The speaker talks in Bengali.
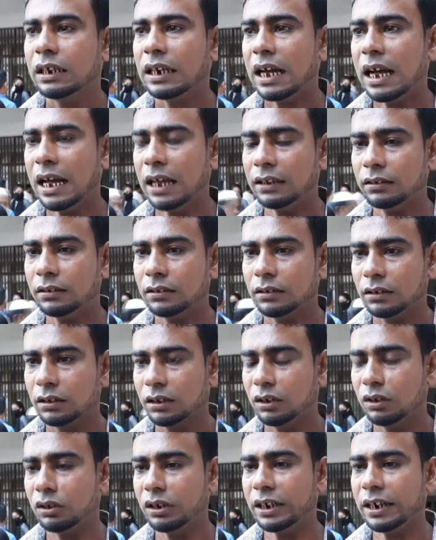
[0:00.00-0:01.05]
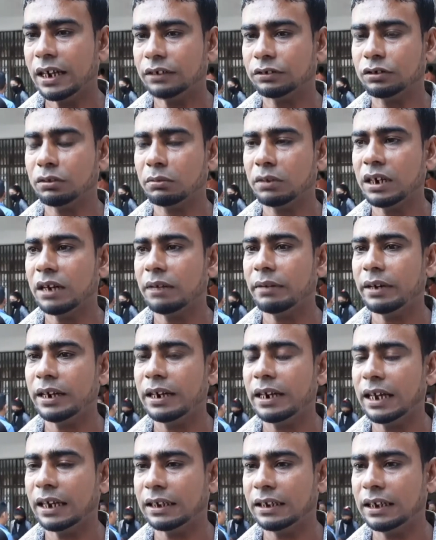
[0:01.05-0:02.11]
রাত নয়টার সময় আমারে
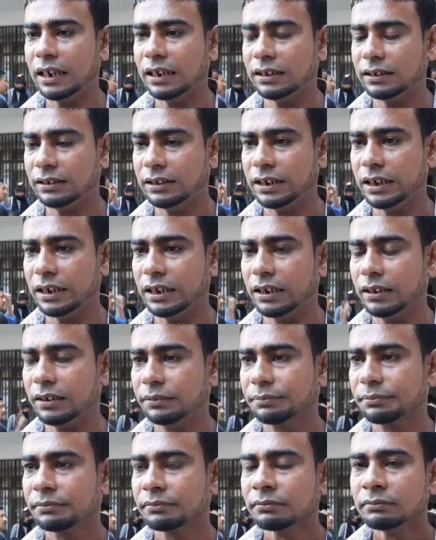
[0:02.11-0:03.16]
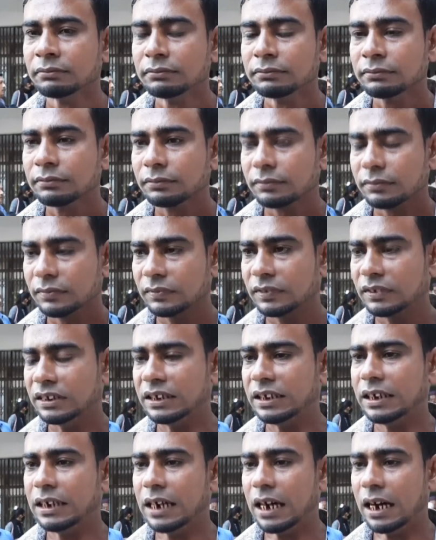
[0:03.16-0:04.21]
ডাকিয়া নিছে
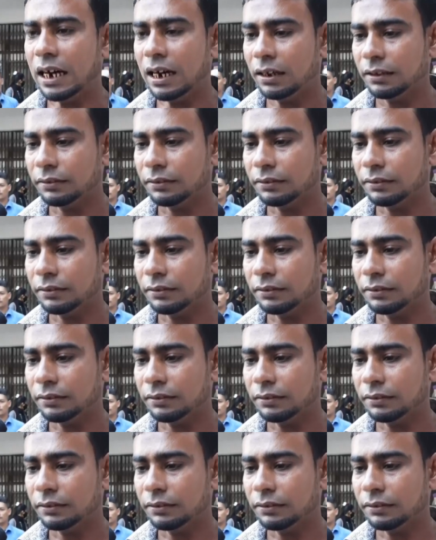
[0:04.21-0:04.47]
নিয়া